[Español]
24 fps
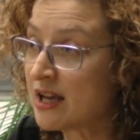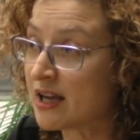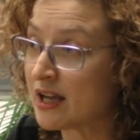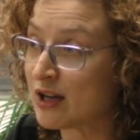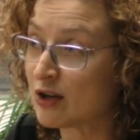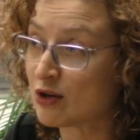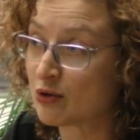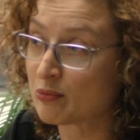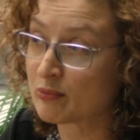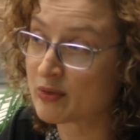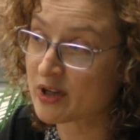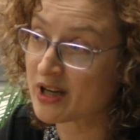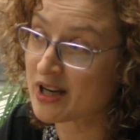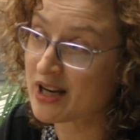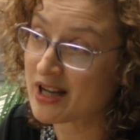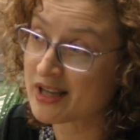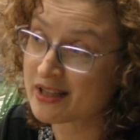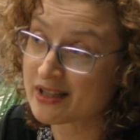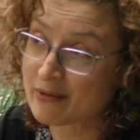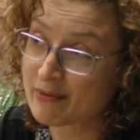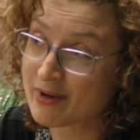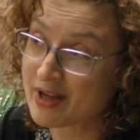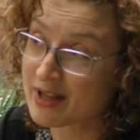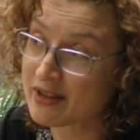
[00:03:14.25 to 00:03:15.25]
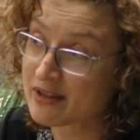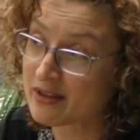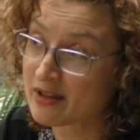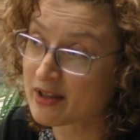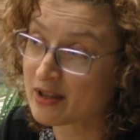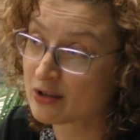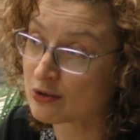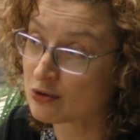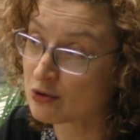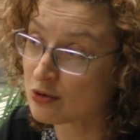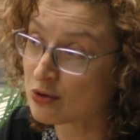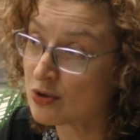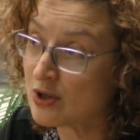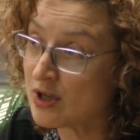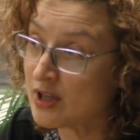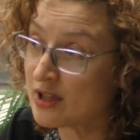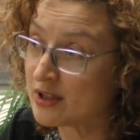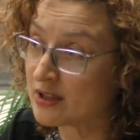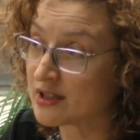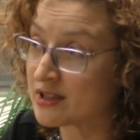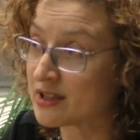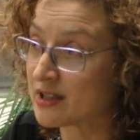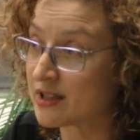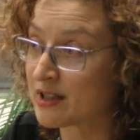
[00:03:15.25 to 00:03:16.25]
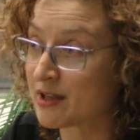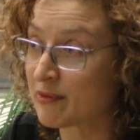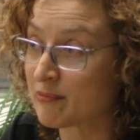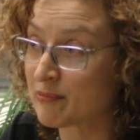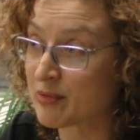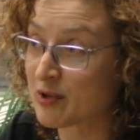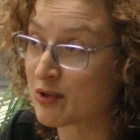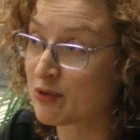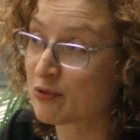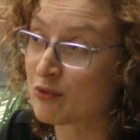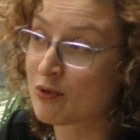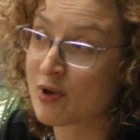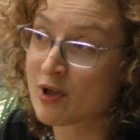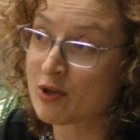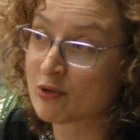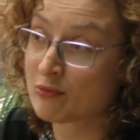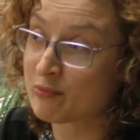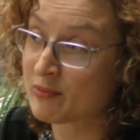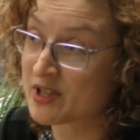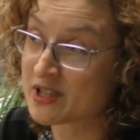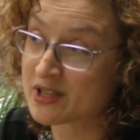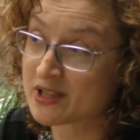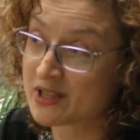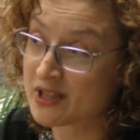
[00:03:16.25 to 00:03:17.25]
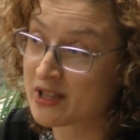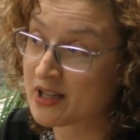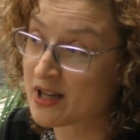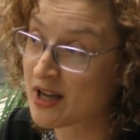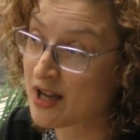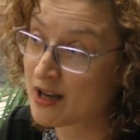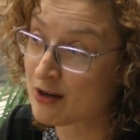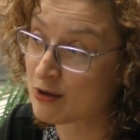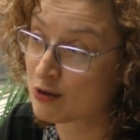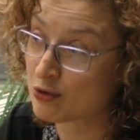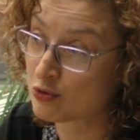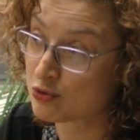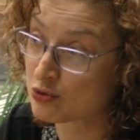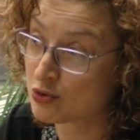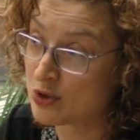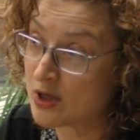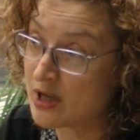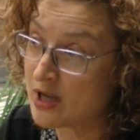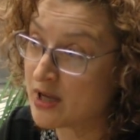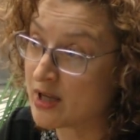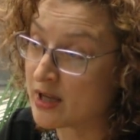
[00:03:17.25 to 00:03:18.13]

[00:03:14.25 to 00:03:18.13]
el hombre la lleva haciendo desde que empezó a domesticarlos.